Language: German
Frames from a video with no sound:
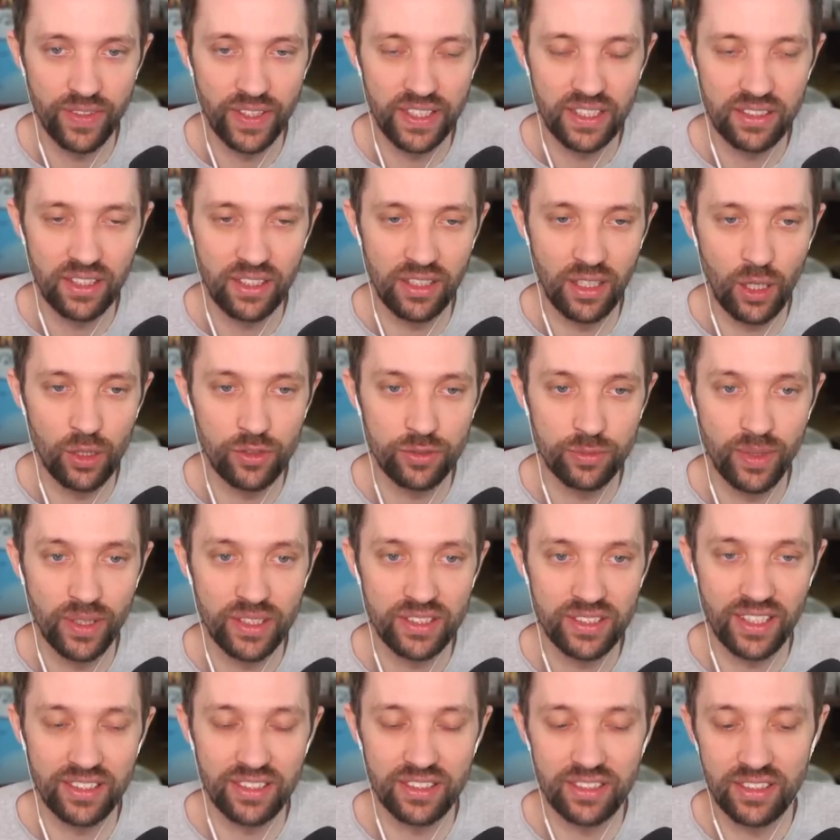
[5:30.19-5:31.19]
Wenn du den
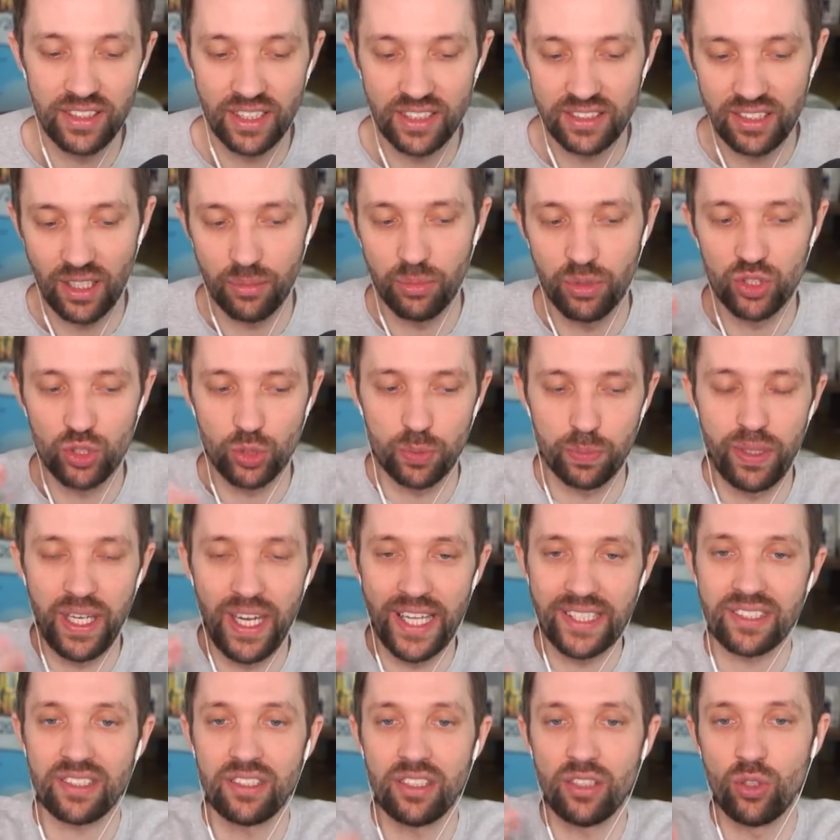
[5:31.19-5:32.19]
aufmachst, dann sind das ja mit so
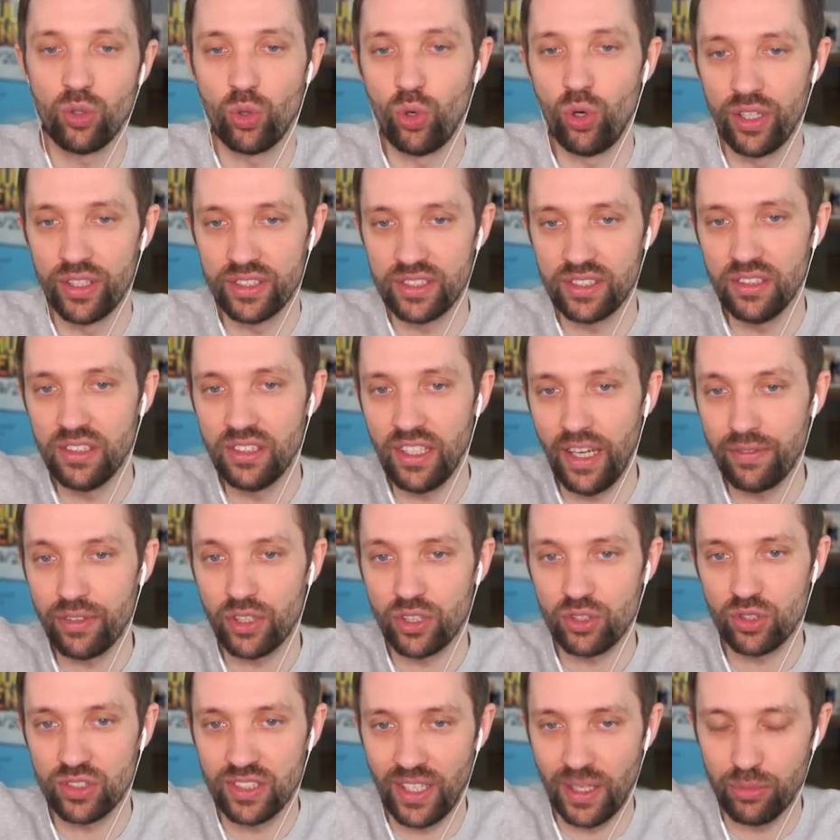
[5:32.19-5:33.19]
Plastikrohren, sind die einfach
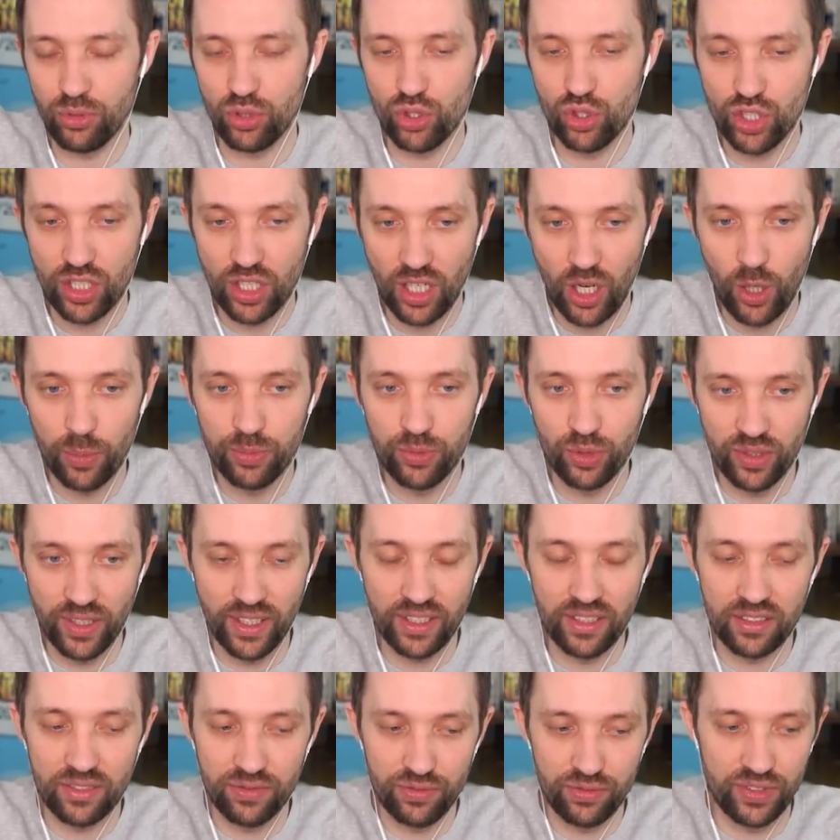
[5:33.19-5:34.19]
zusammengeschraubt und
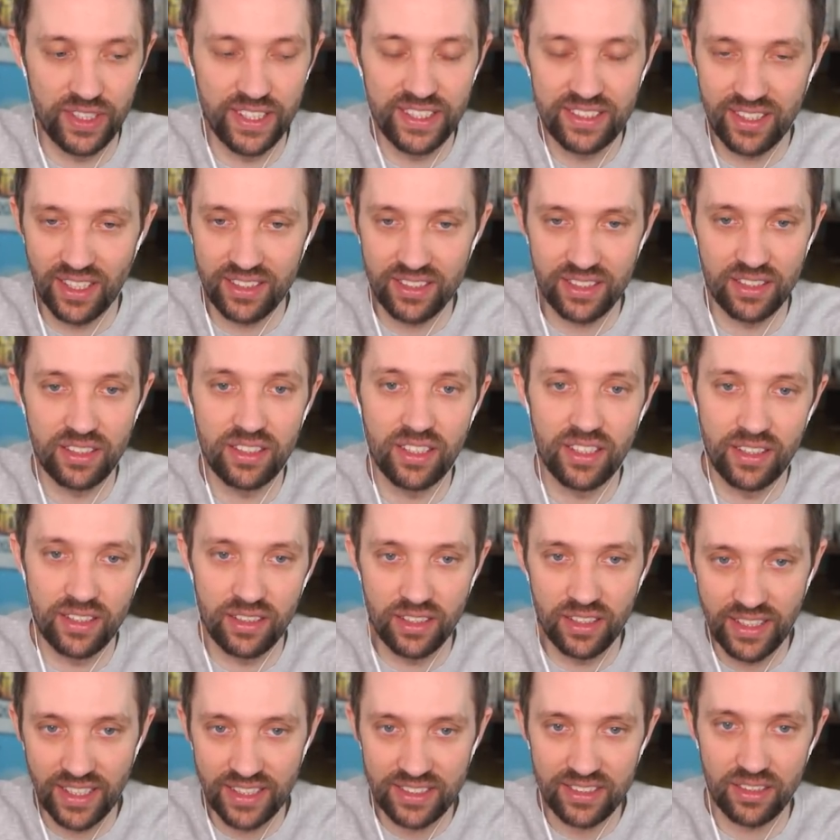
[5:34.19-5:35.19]
dann fließt das in, den,
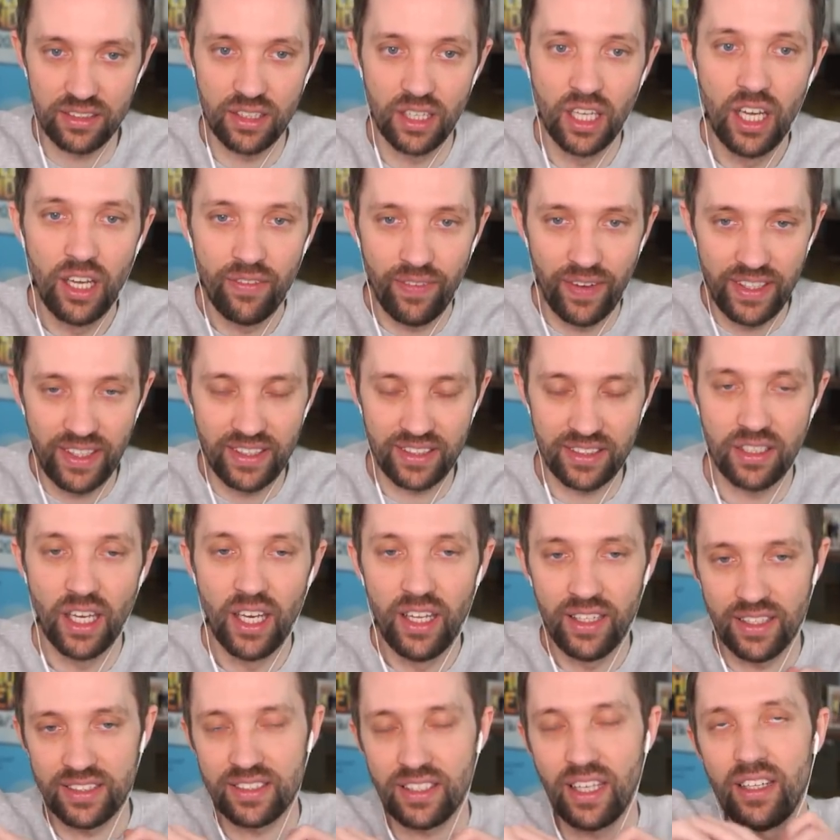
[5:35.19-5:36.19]
in das, weil der,
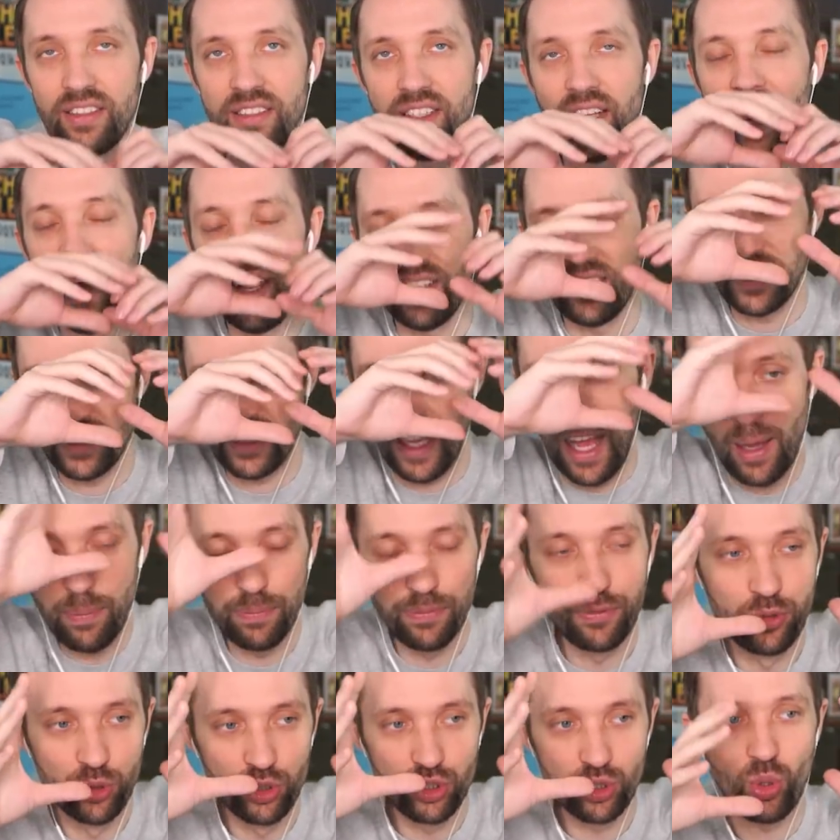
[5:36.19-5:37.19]
das, der, das
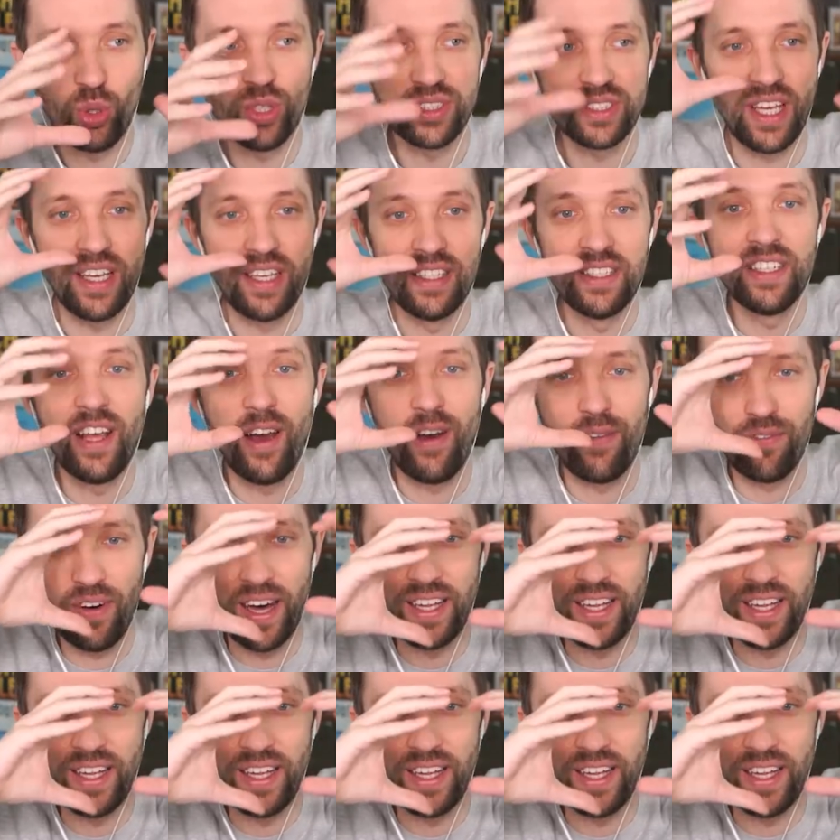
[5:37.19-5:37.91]
Abflussrohr ist ja in der